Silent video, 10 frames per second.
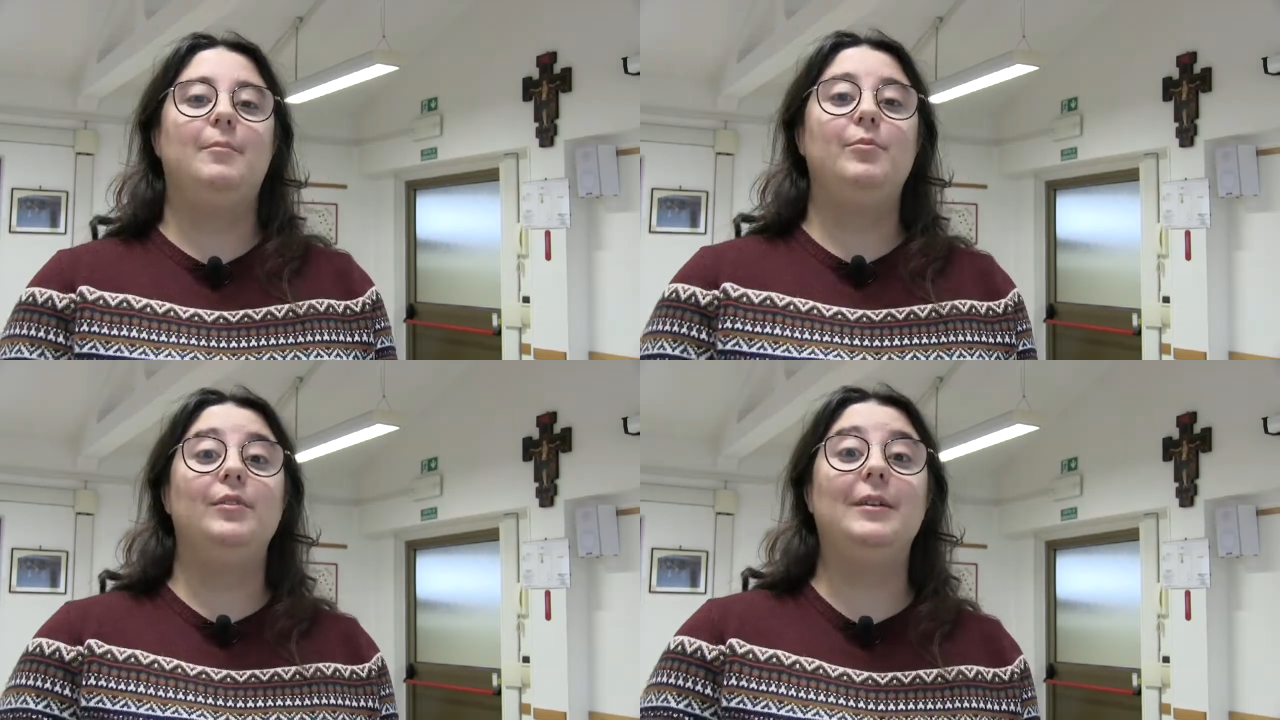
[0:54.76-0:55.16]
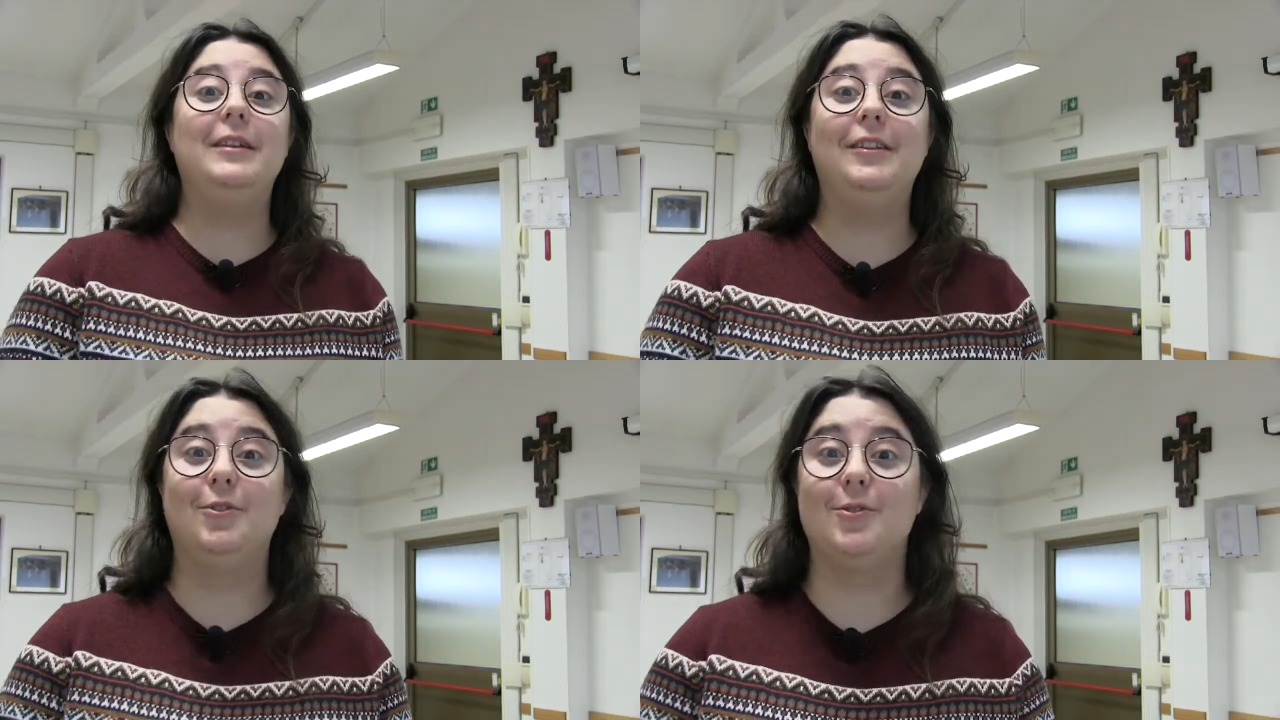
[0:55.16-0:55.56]

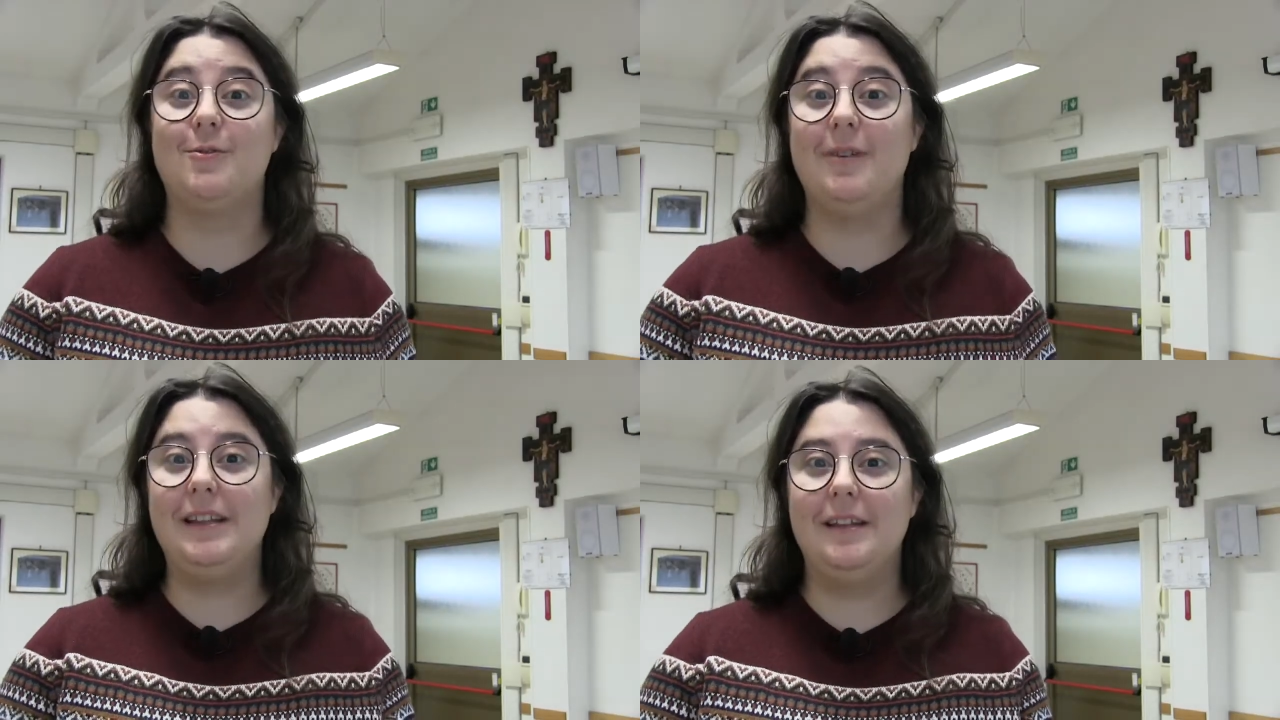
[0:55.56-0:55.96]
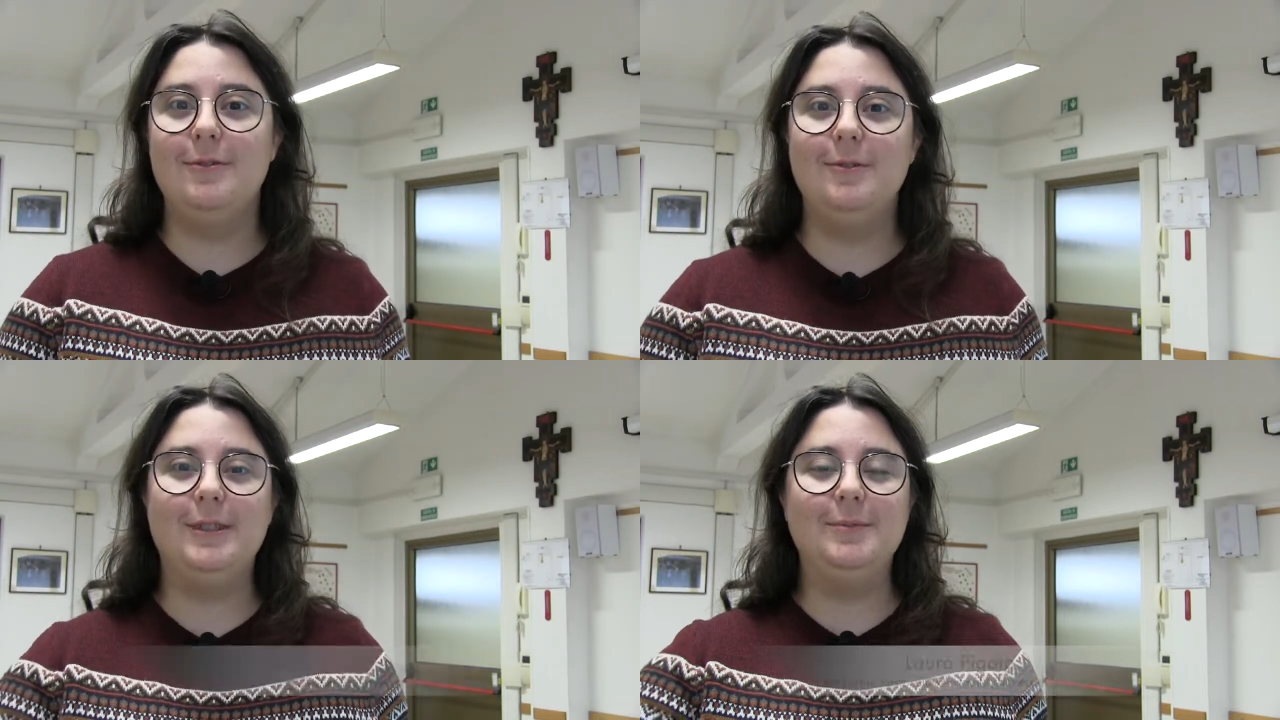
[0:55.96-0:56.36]
L'appuntamento con quelli
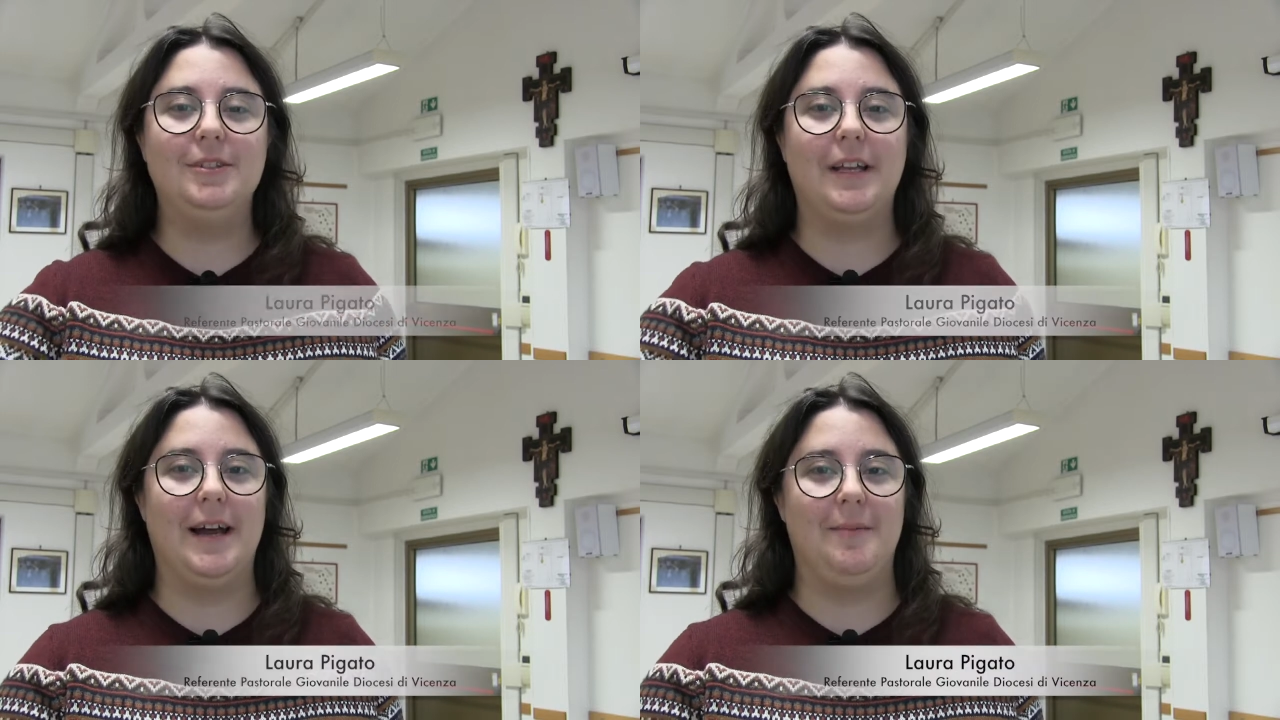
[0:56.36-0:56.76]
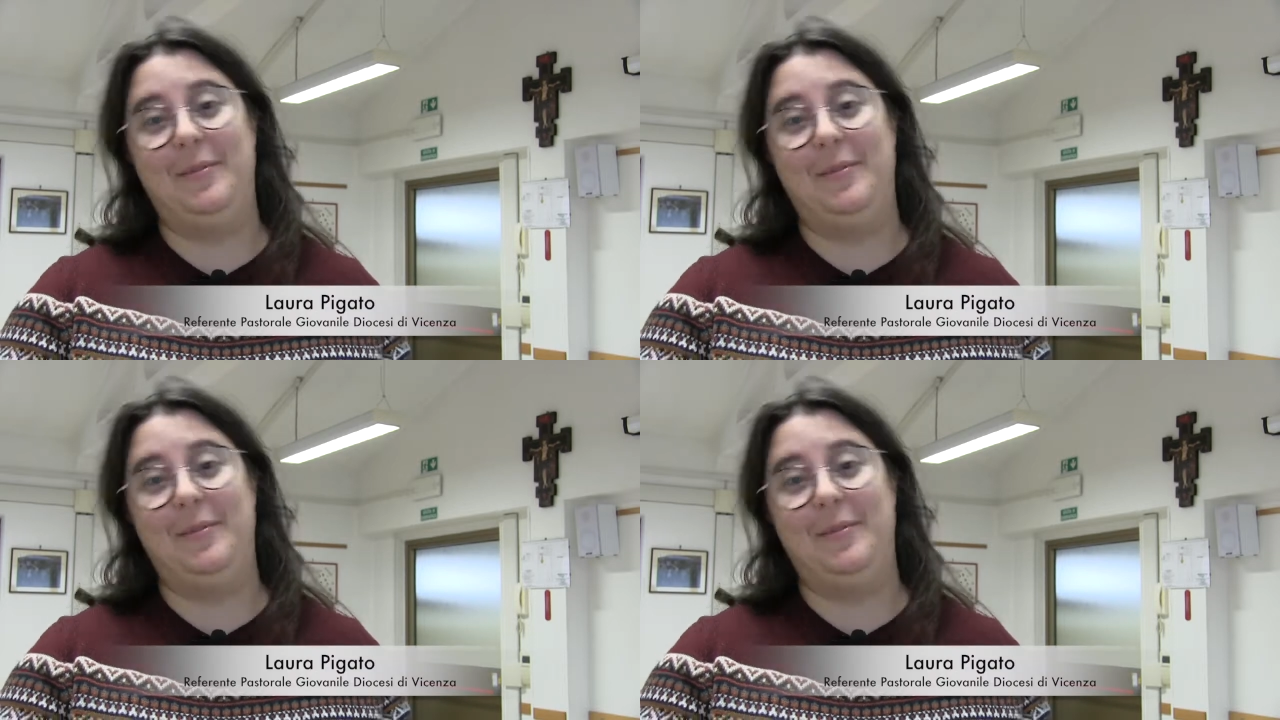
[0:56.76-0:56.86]
dell'ultimo sarà